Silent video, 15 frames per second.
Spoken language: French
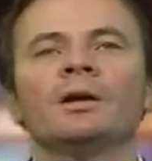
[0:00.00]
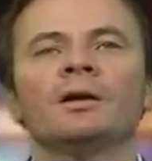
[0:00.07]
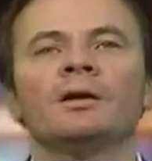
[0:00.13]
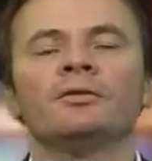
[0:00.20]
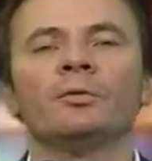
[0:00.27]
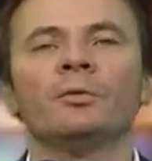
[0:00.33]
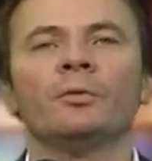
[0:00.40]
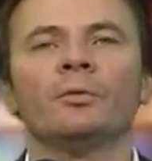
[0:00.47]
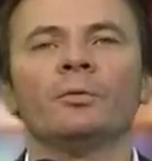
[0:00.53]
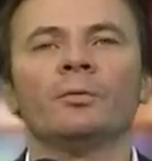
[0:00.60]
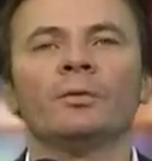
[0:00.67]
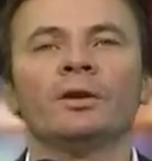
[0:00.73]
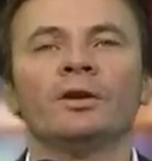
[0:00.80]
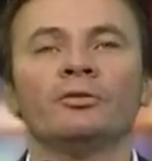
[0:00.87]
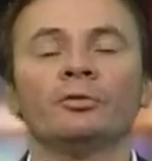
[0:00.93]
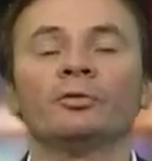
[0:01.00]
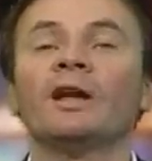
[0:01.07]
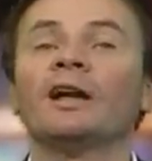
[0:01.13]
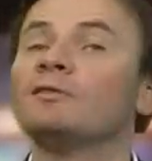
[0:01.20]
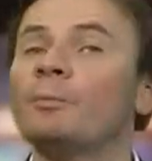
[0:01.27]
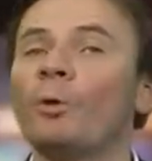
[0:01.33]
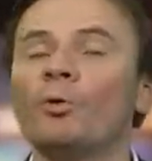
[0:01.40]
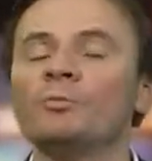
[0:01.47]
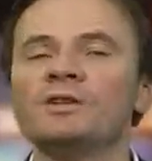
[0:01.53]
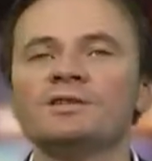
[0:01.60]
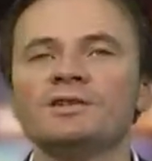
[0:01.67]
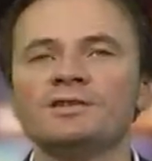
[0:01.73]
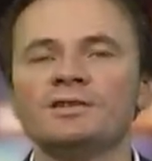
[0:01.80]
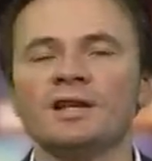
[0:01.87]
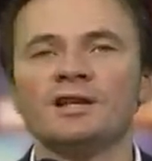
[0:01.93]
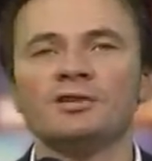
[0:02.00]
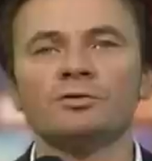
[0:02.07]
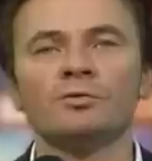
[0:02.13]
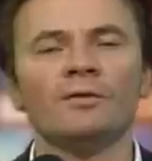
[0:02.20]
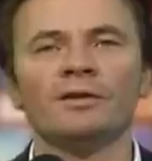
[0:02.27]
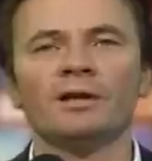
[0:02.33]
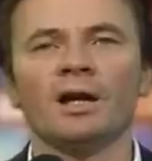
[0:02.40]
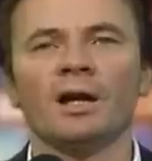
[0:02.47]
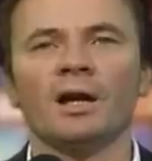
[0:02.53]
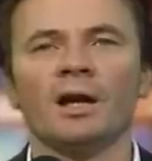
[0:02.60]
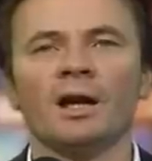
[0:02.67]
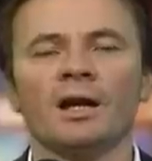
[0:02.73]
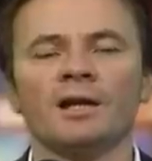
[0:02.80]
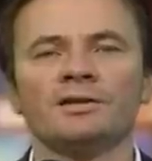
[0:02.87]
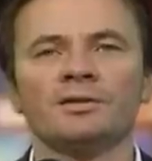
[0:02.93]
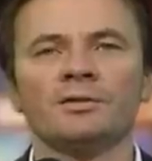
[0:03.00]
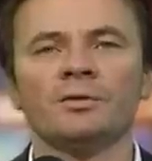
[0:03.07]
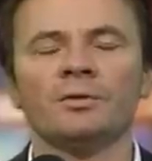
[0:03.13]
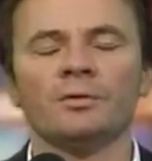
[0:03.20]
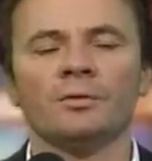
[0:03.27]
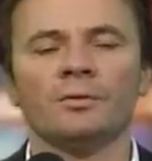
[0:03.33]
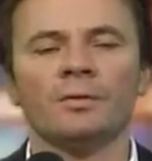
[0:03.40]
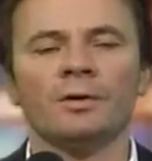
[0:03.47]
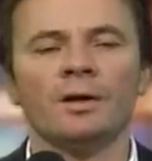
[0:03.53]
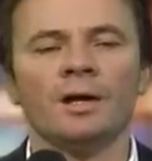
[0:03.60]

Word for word: ils, sont arrivés premiers de ces élections avec un, score euh,